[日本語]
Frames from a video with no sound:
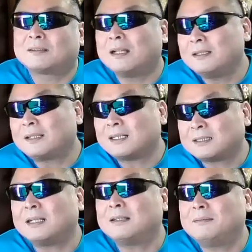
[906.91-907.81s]
何か
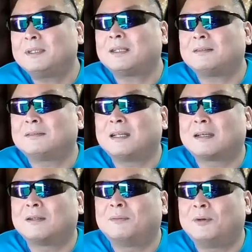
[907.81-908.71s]
しらで見てるんだ
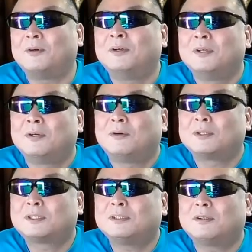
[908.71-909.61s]
けどもお
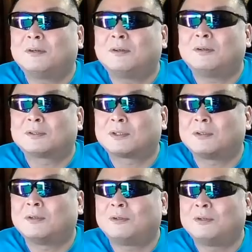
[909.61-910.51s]
じいのそ
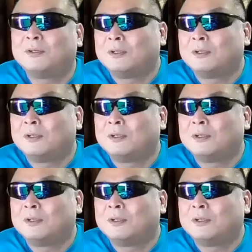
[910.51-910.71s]
の